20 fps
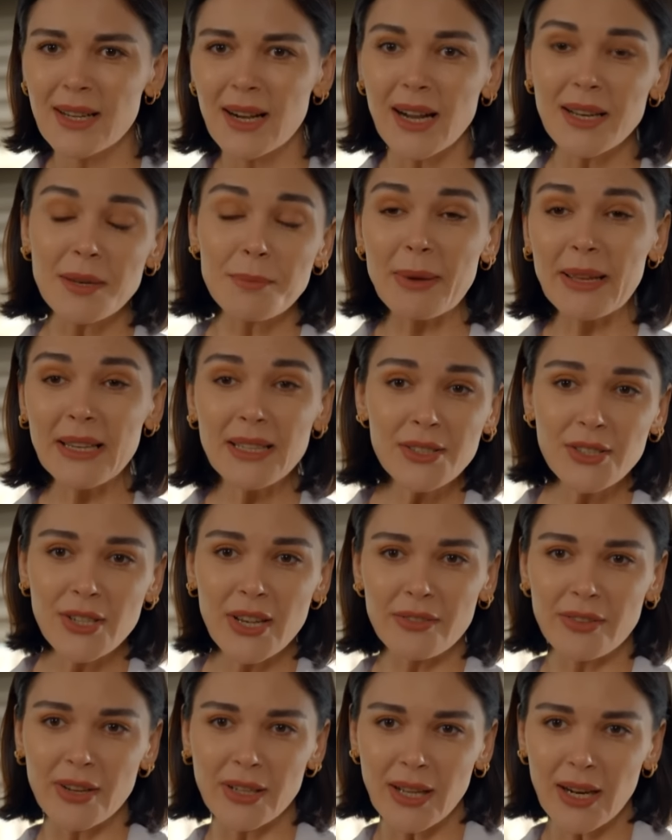بس الواحد
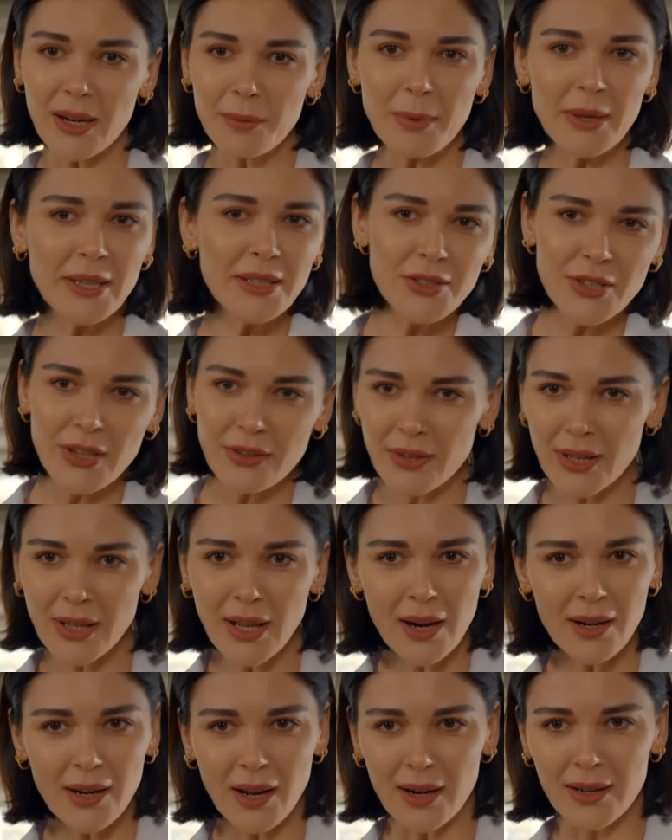بيحاول يعمل
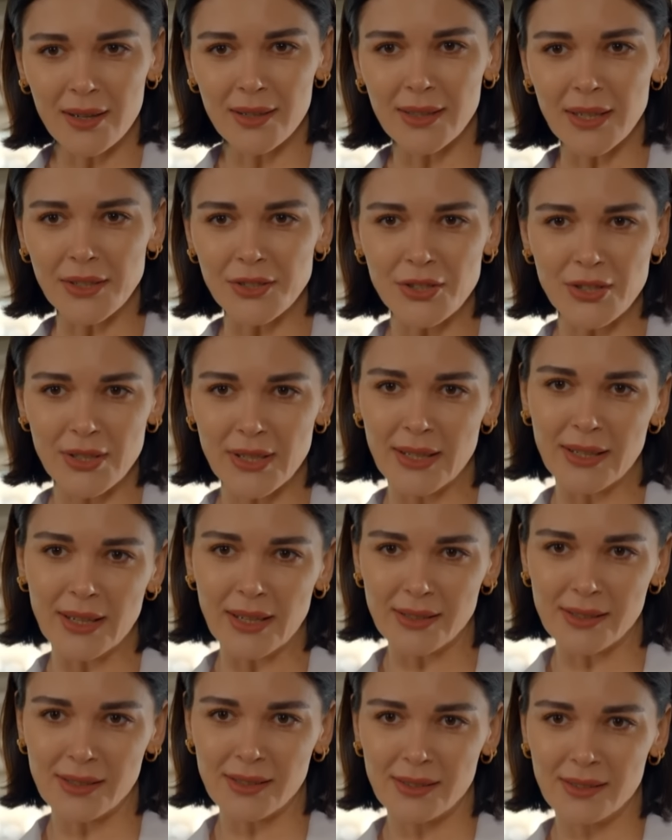صداقات مع ناس من نفس
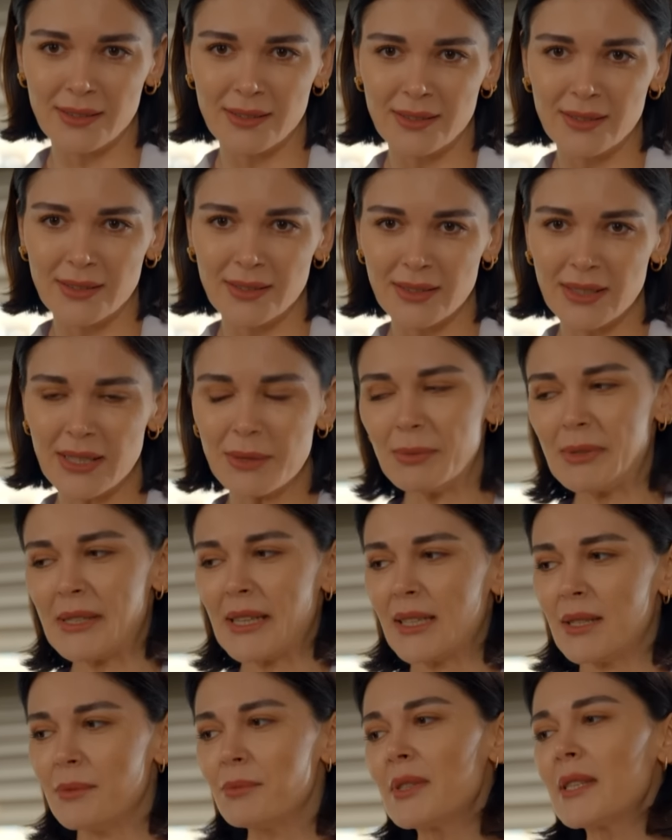طبقته
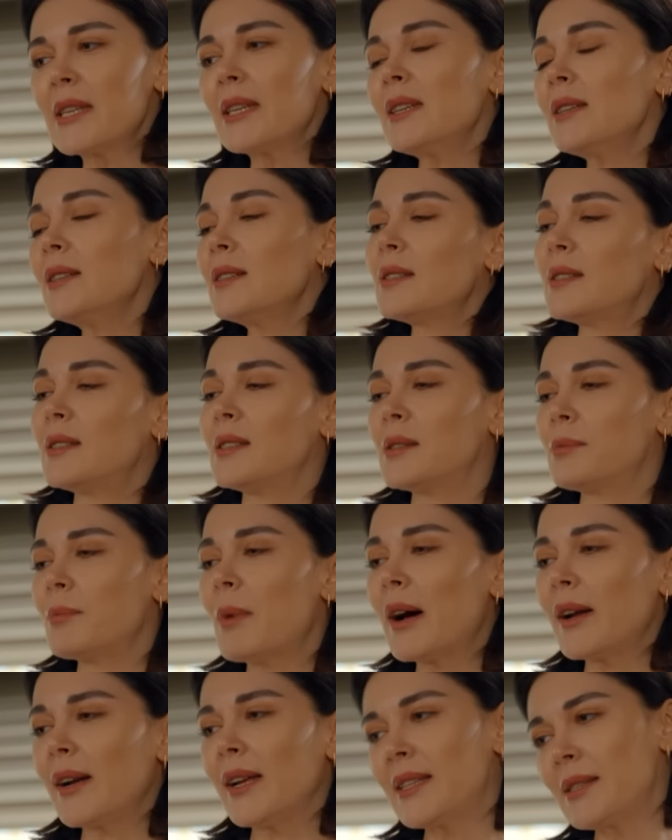مشان ما يصير في
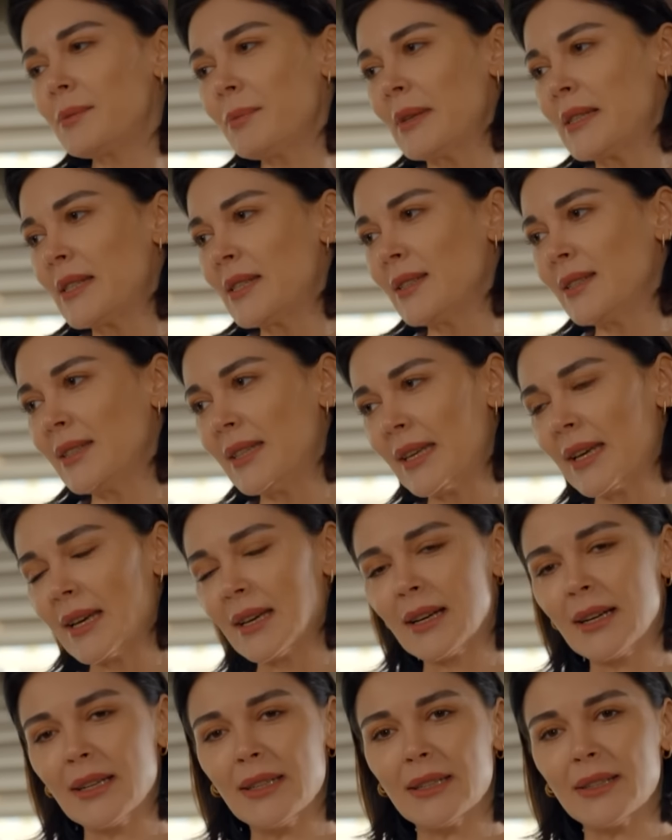استغلال عم تفهم
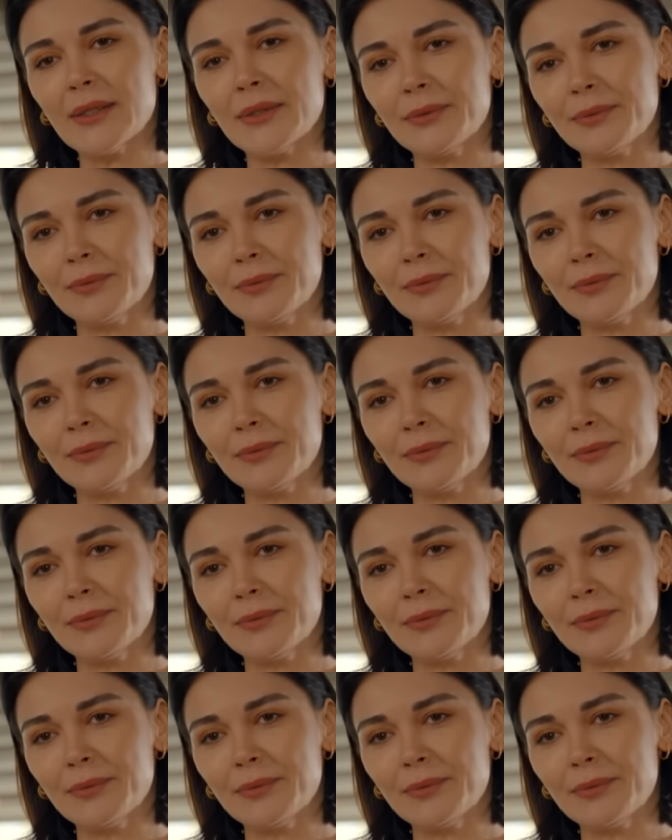علي صح؟